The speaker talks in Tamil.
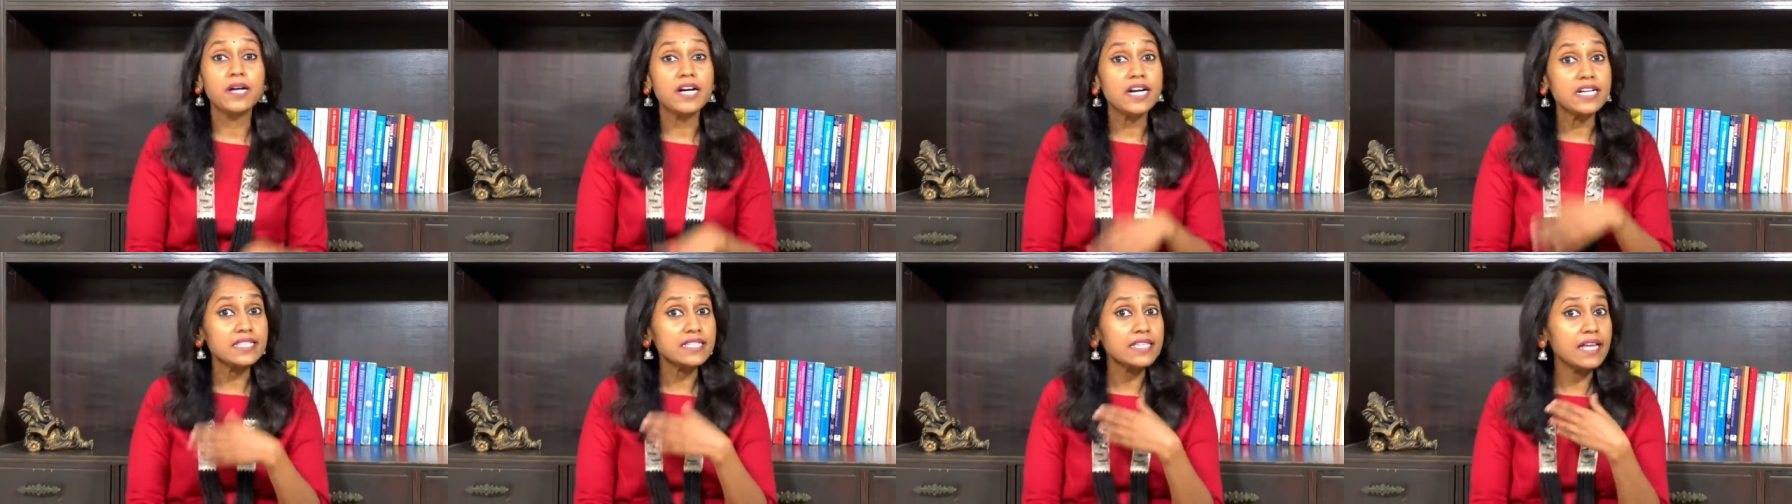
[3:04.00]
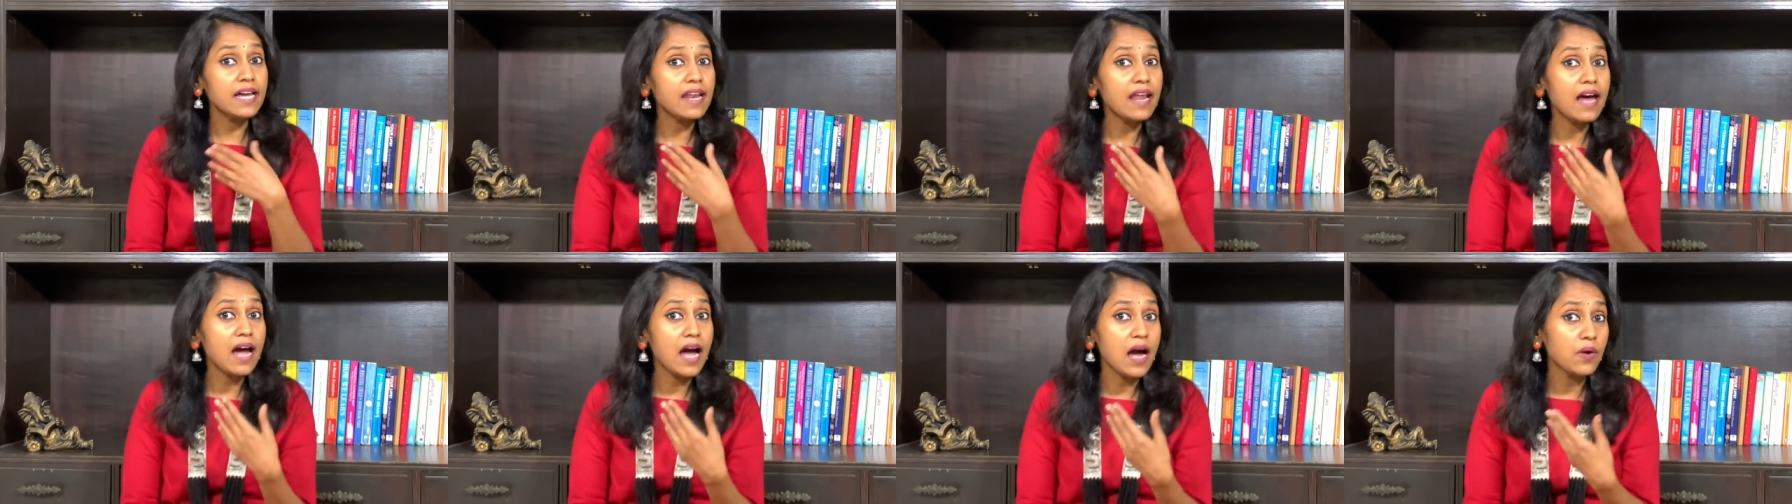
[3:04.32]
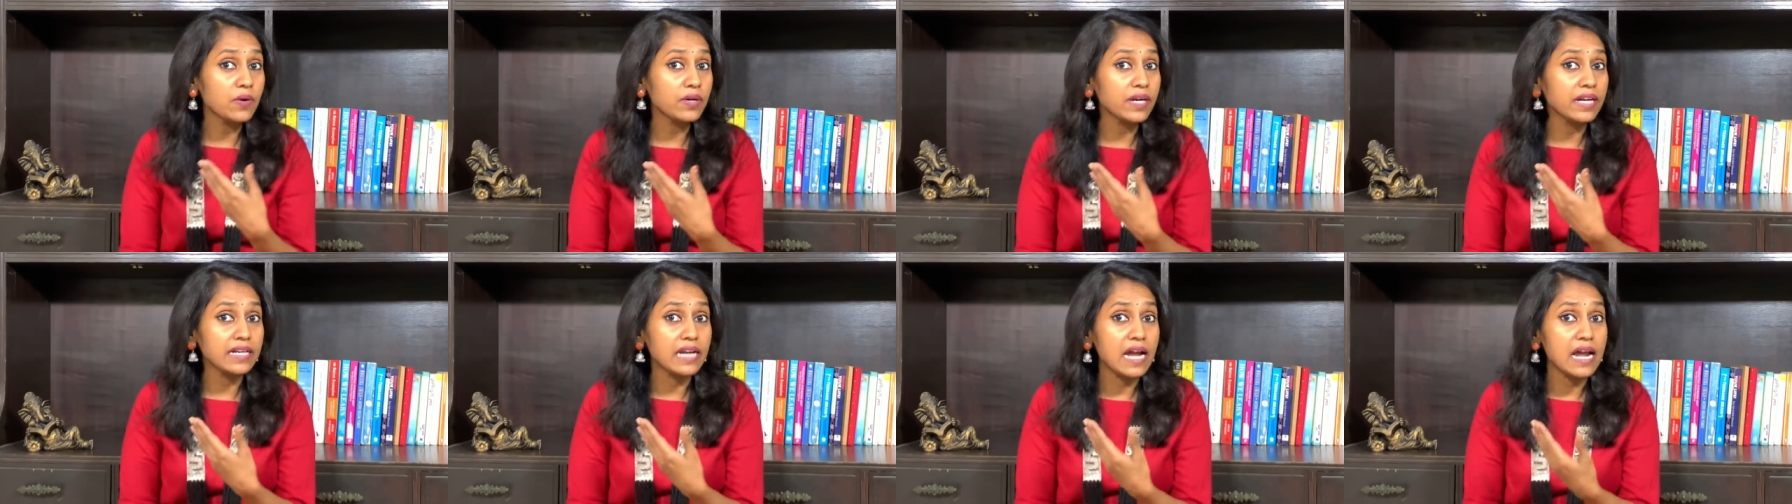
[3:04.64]
பர்சனலா
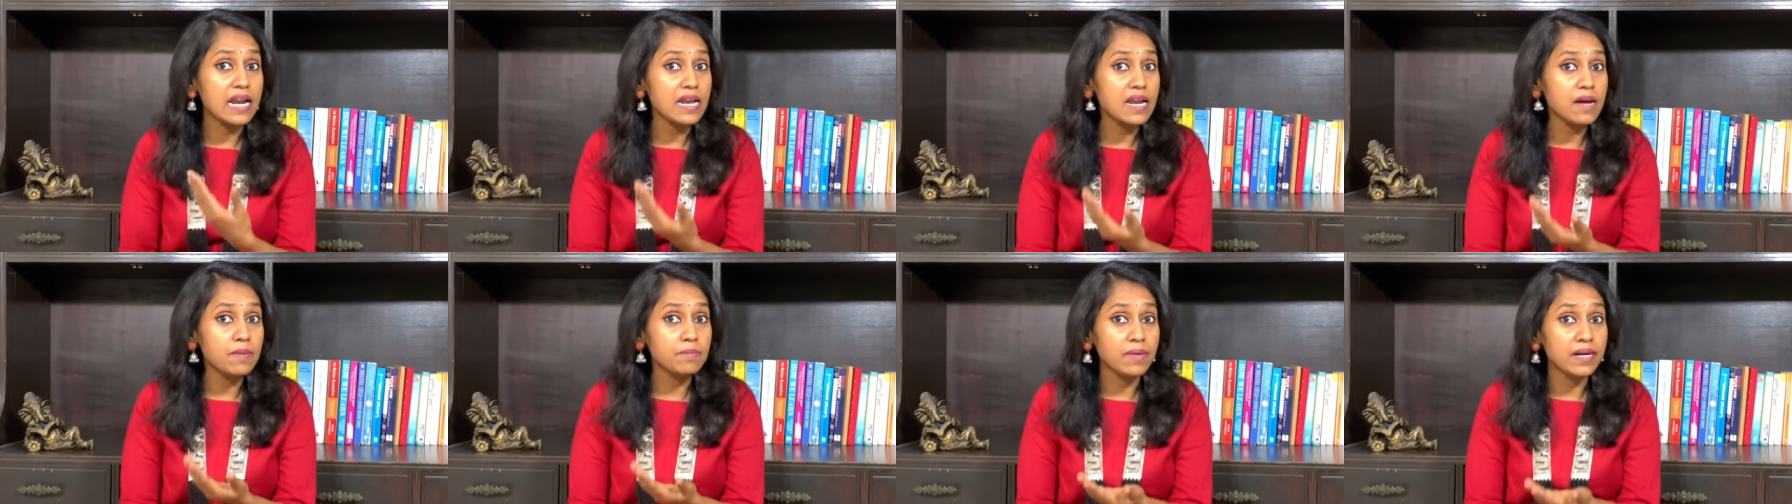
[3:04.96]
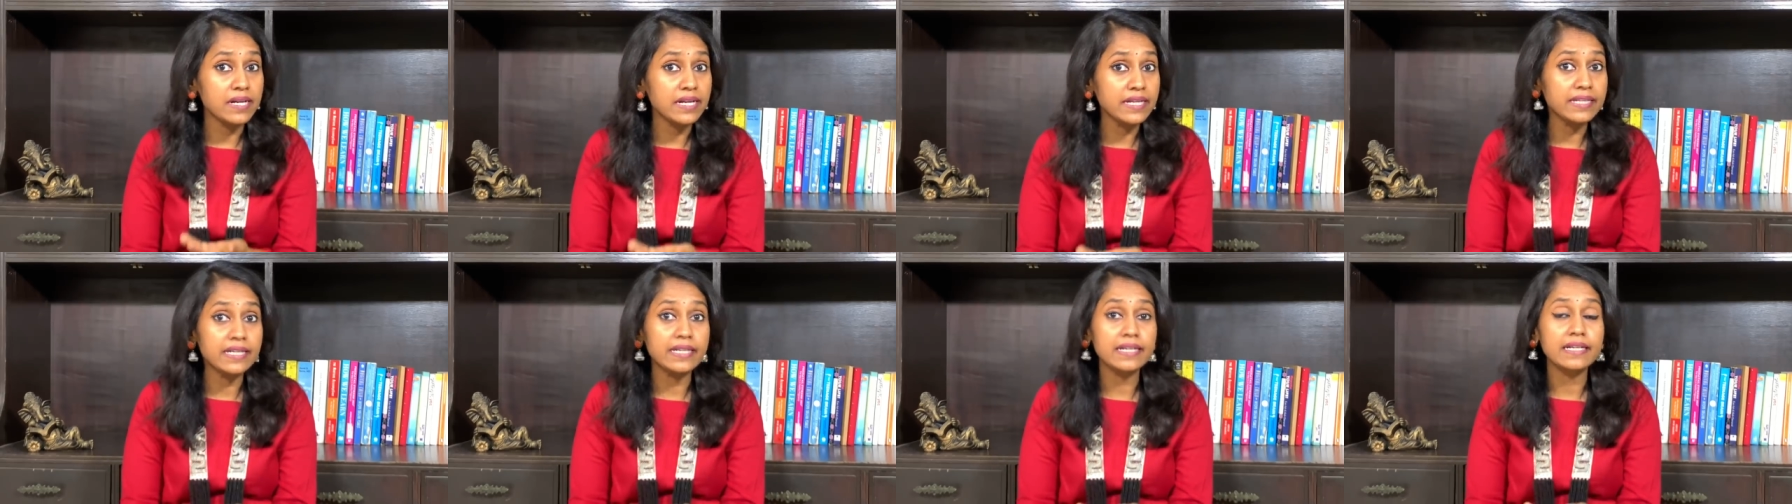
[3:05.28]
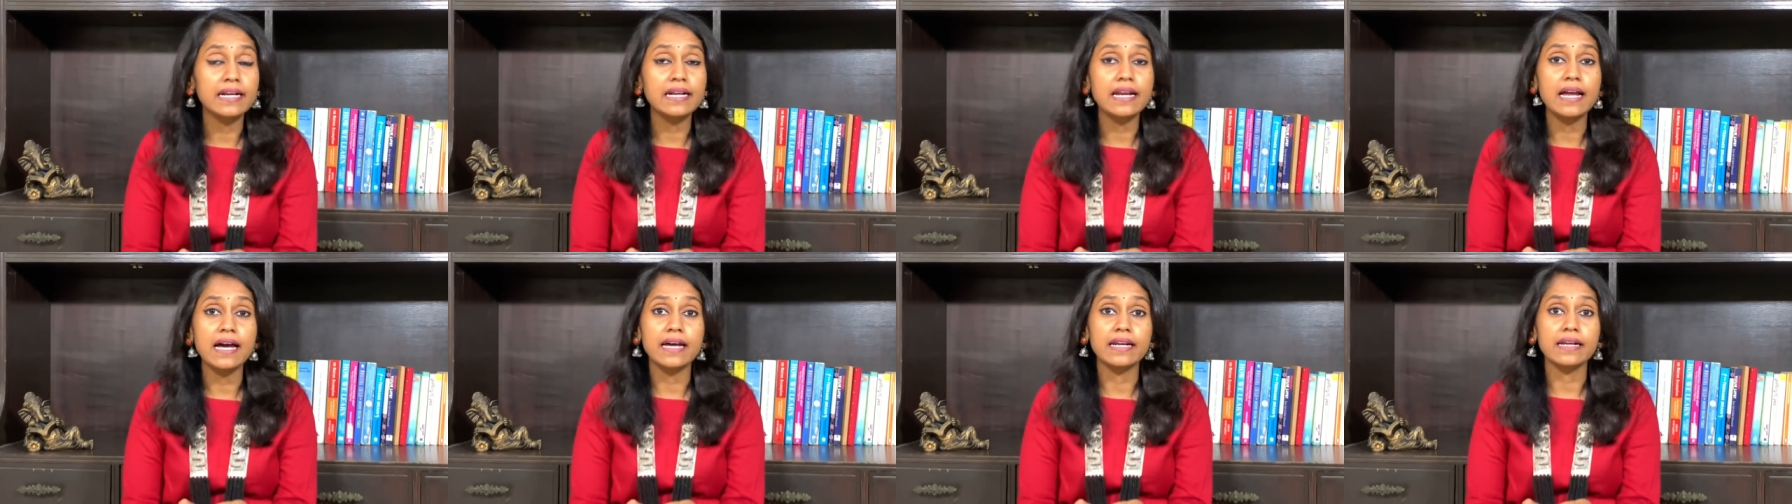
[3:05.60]
அவங்க நல்ல
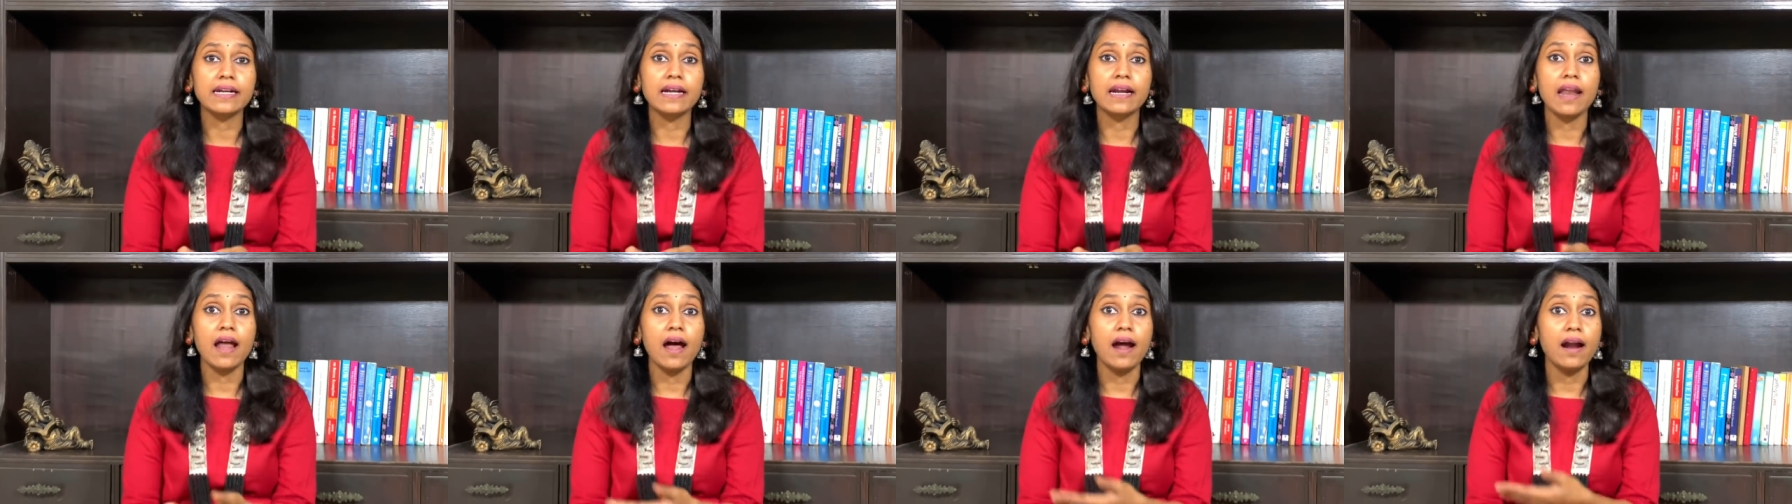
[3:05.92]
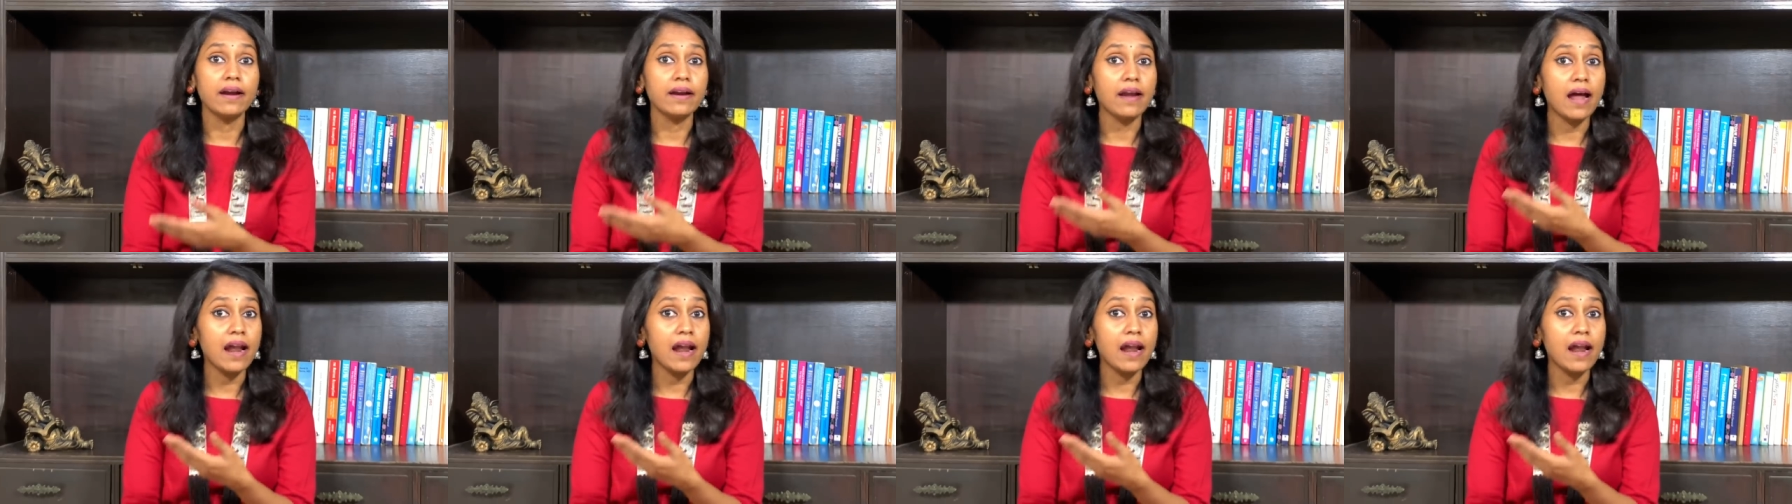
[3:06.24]
மனிதர்களா இருக்கலாம்